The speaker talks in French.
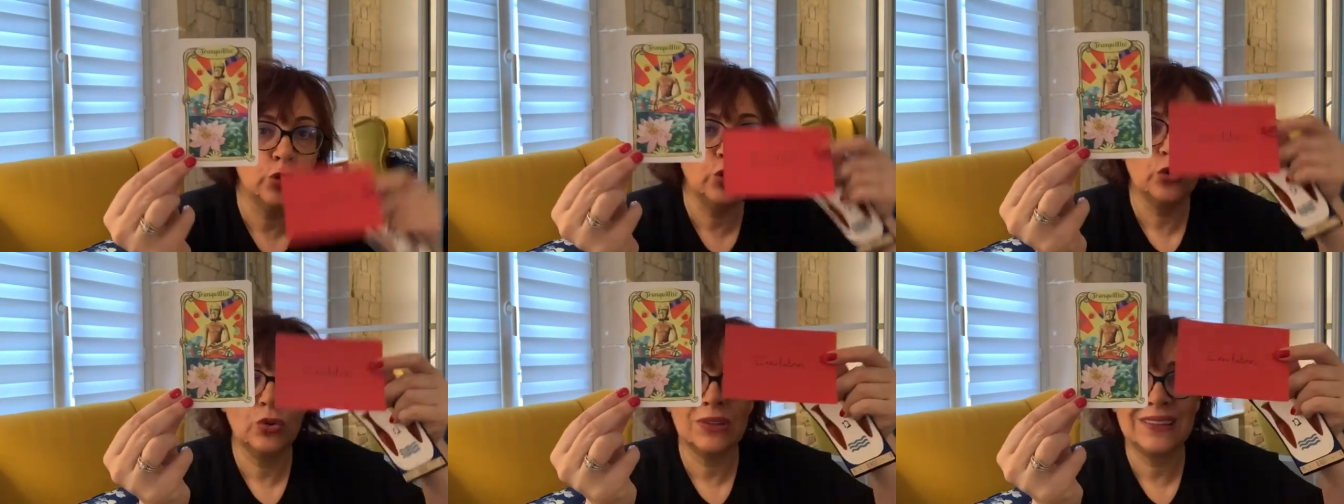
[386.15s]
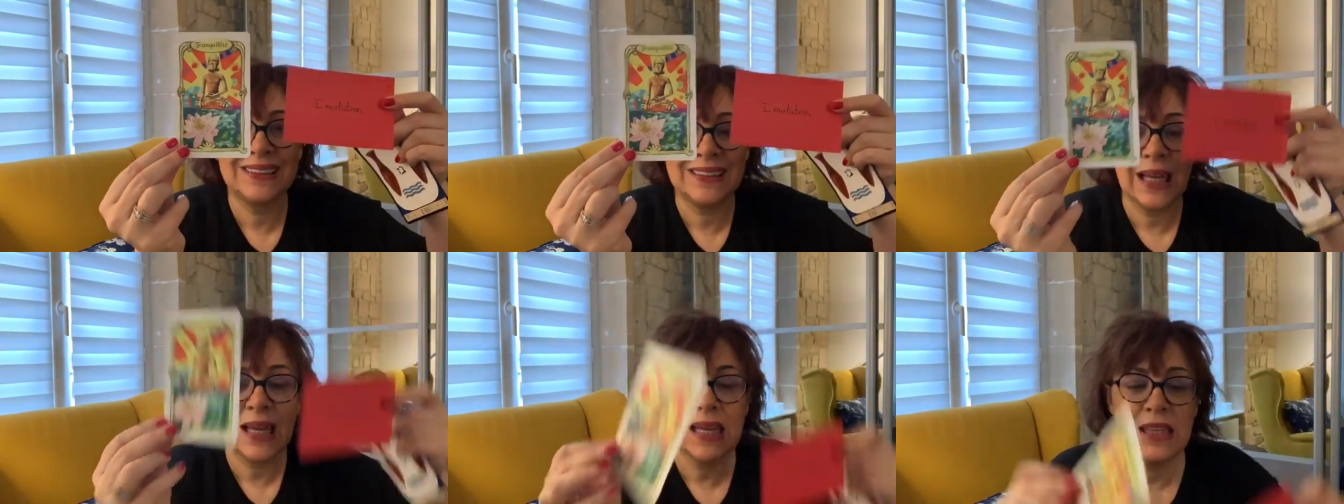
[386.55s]
de
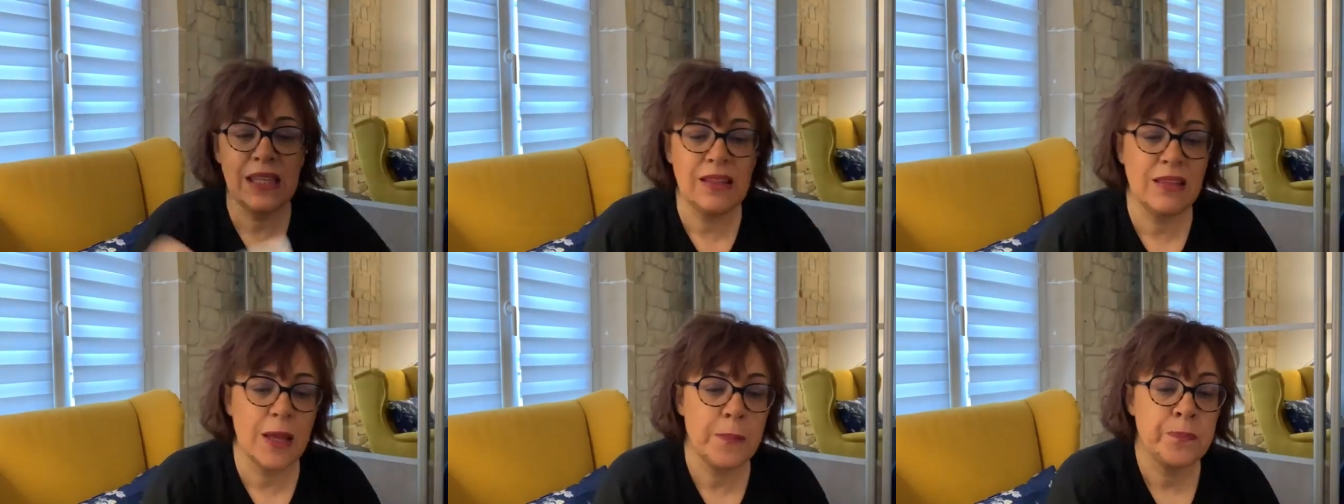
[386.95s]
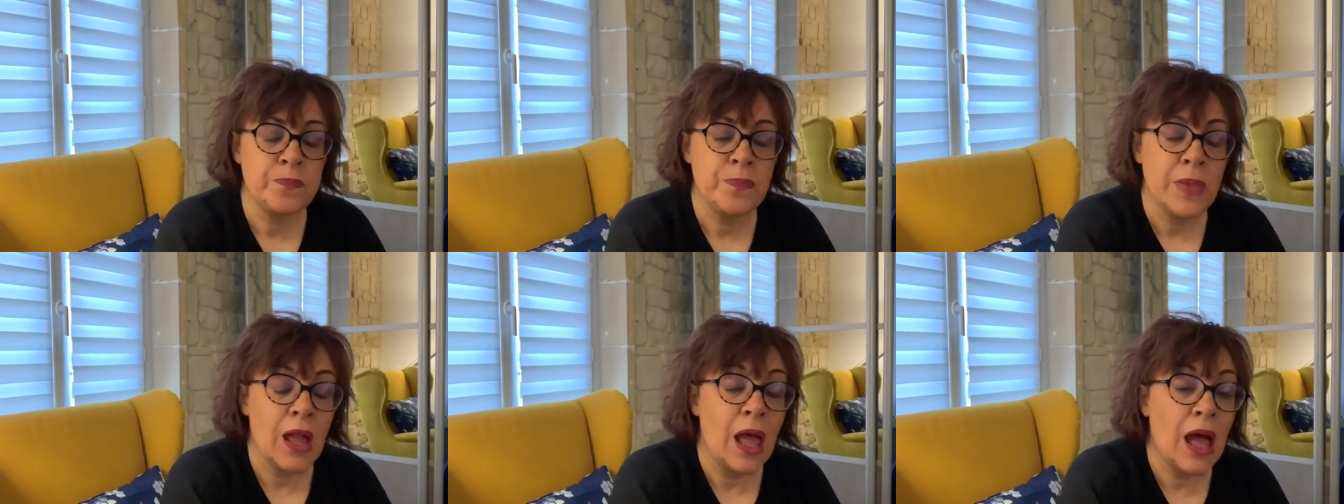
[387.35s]
sérénité.
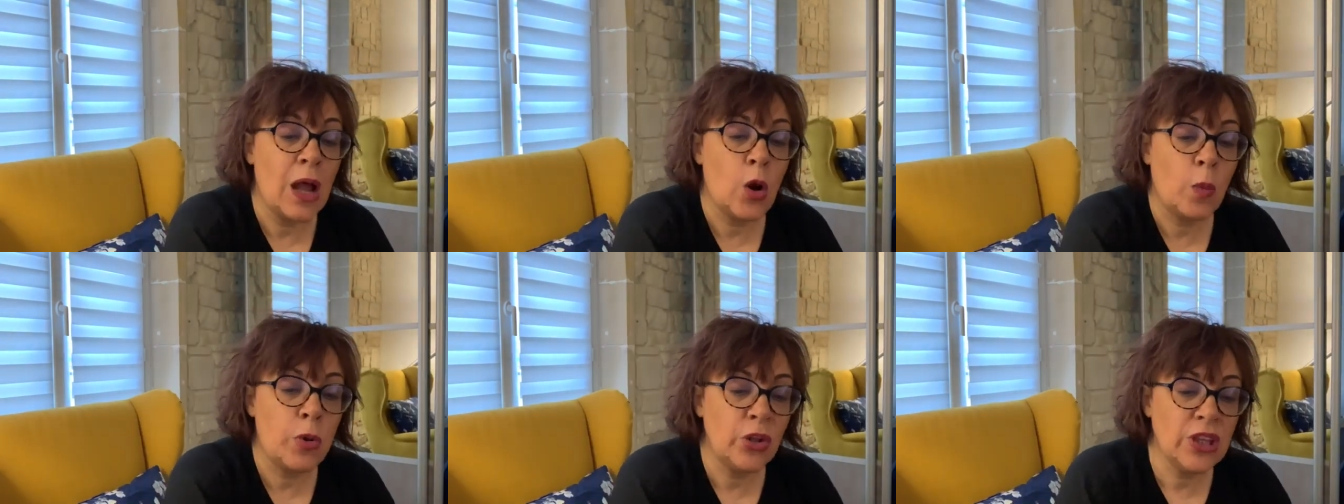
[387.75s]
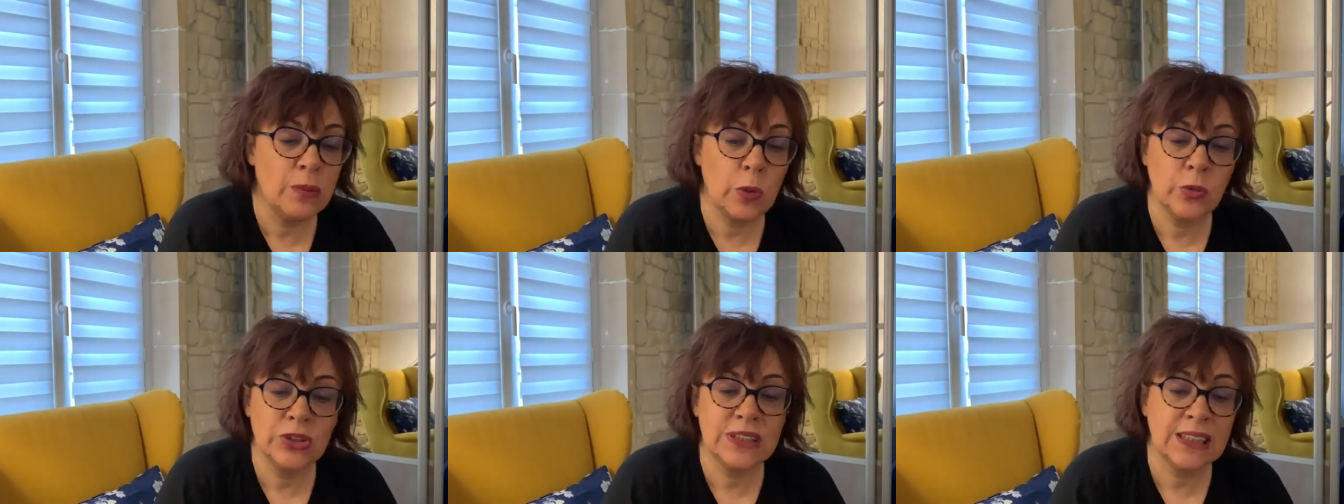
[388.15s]
Alors, prendre des
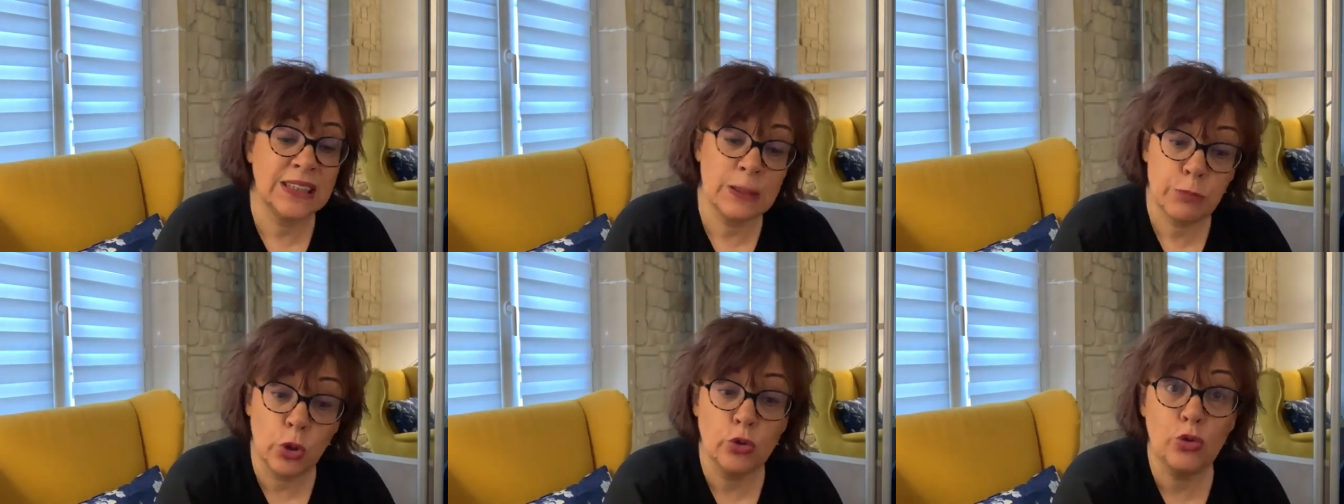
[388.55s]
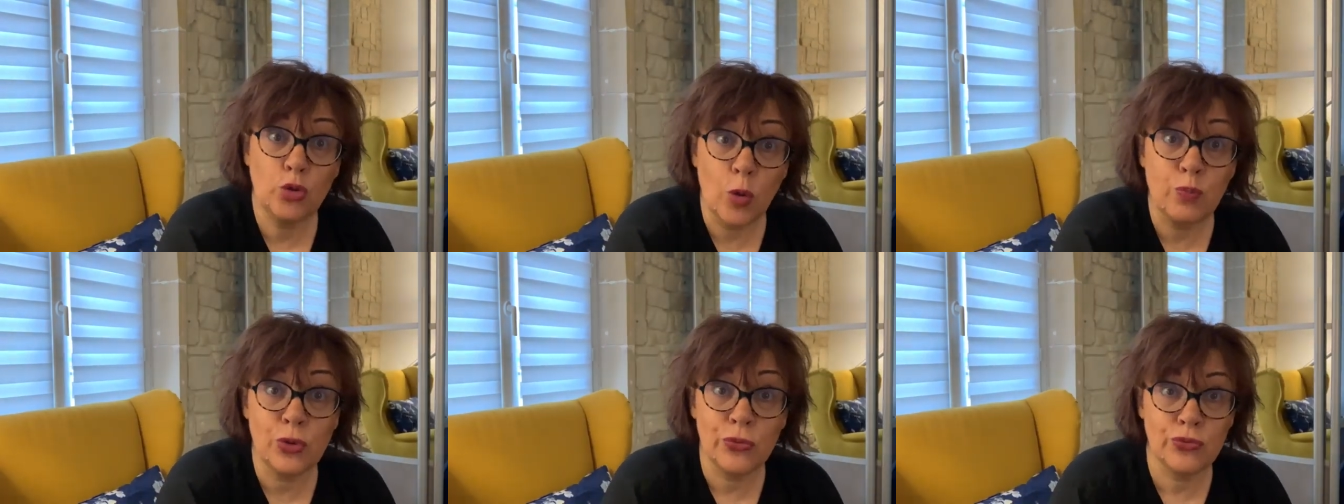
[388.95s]
moments de sérénité, prendre du
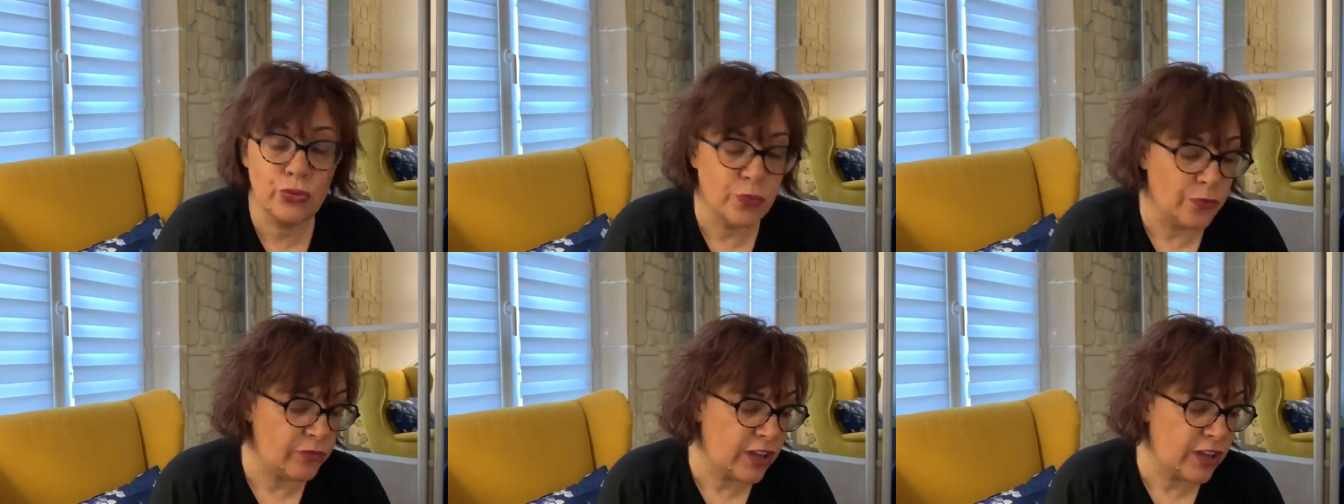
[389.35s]
temps pour vous,